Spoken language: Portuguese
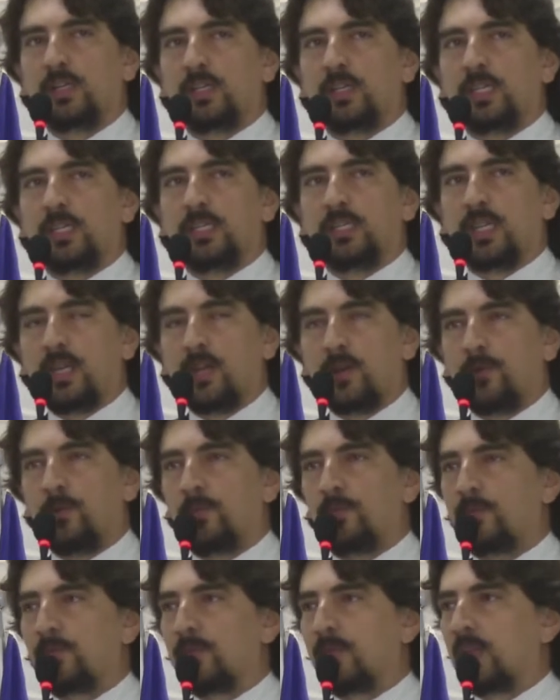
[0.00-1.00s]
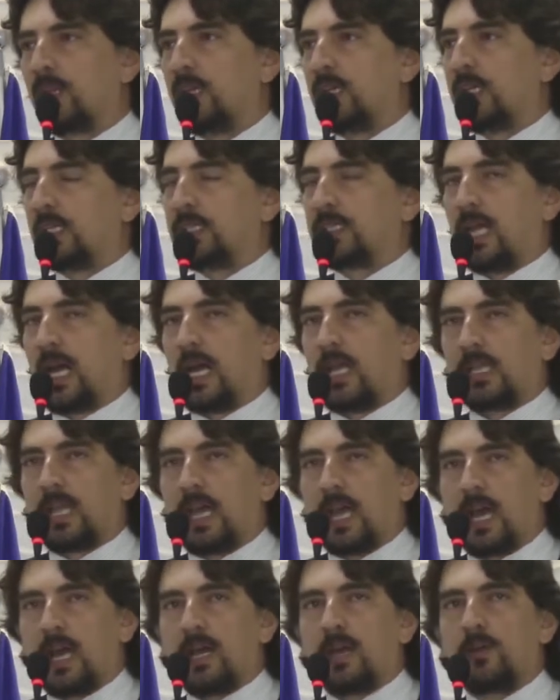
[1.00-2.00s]
que deu e tá
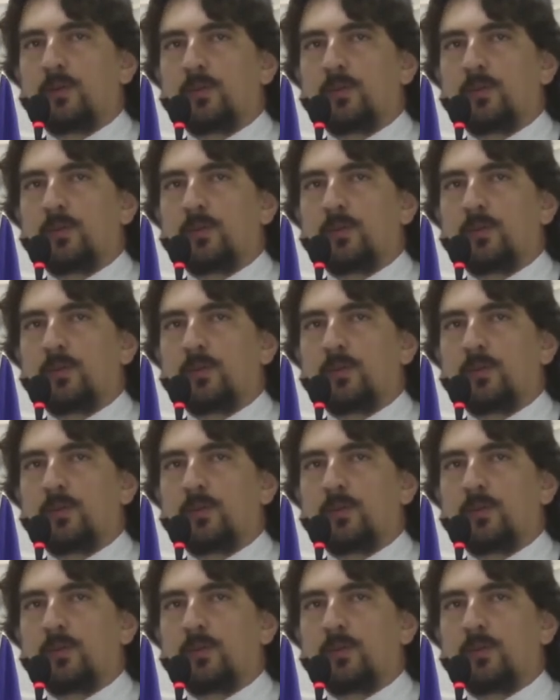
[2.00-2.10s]
lá